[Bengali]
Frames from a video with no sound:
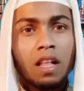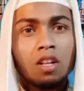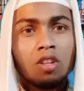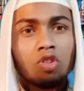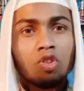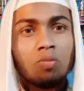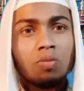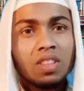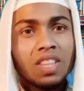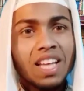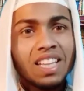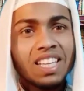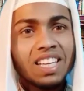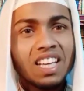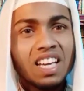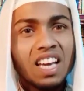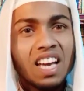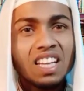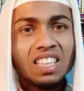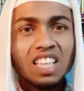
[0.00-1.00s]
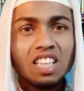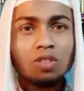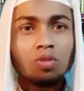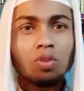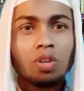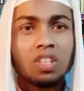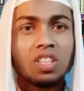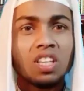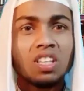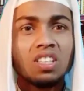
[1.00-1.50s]
তুমি তাদেরকে হেদায়ত
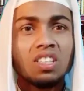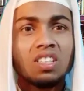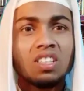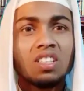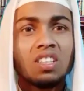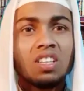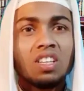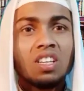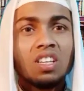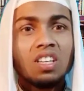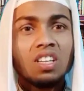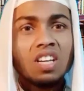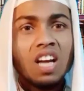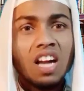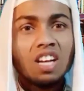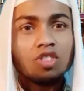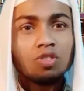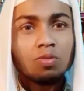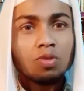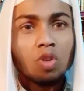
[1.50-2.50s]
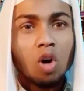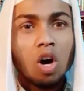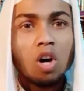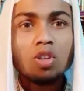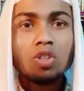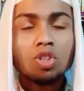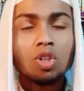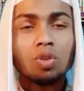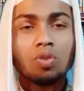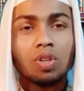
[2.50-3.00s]
করে দেন না হলে তুমি
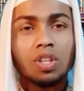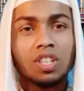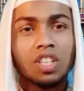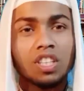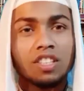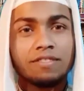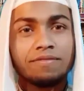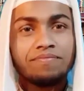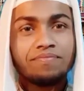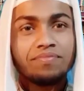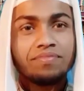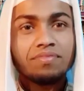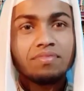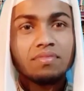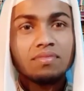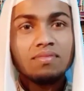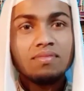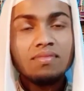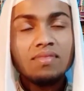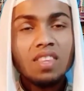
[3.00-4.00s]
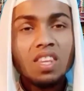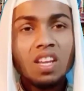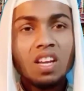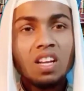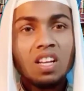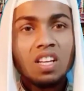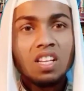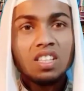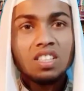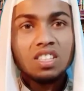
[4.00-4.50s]
ধ্বংস করে দেন
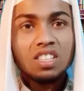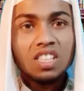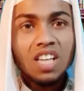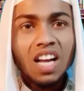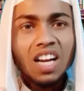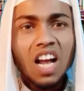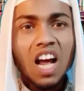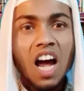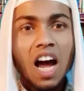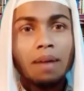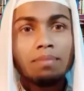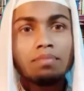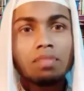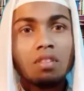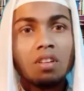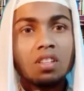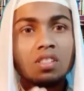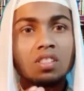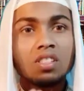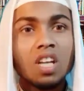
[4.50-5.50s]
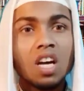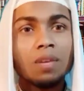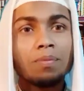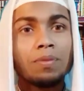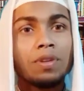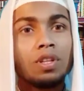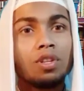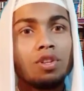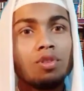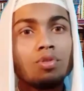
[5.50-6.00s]
যারা আব্দুর রাজ্জাক
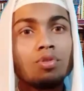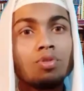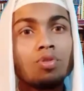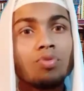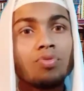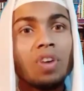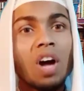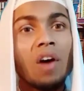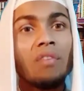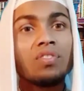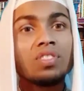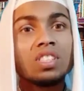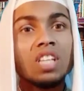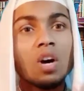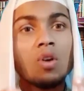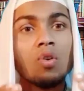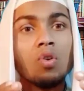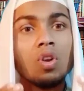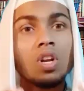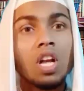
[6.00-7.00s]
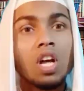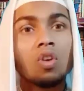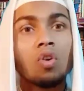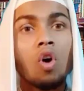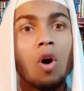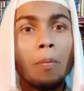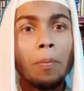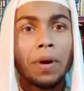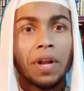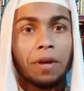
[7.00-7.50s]
বিন ইউসুফ হাফজাহুল্লার
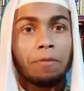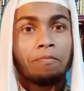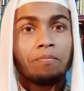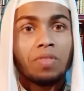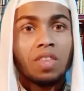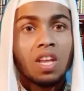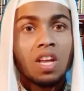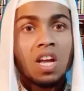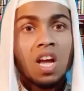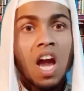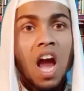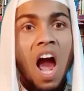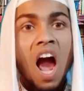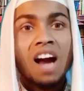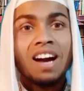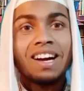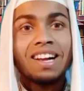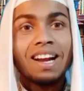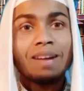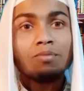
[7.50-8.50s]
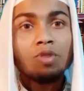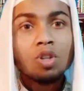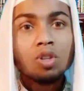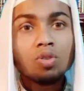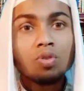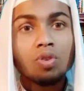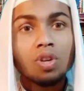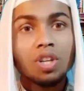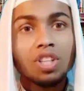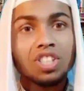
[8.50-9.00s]
ওপরে আক্রমণ
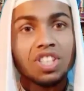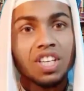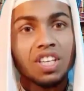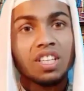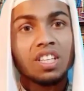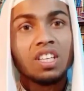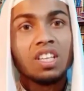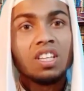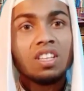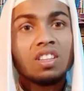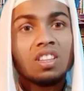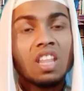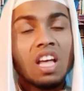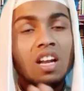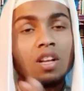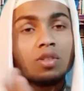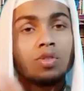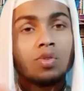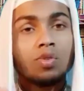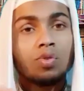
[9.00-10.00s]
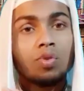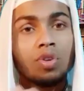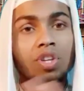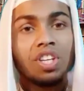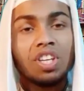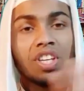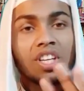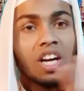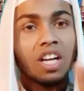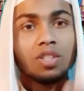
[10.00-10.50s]
করেছে তারা
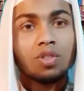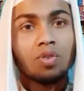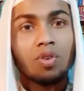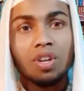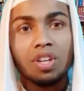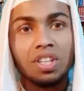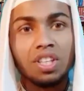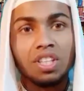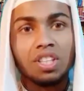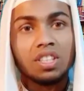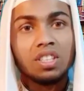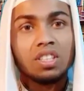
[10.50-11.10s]
সঠিক কাজ করেনি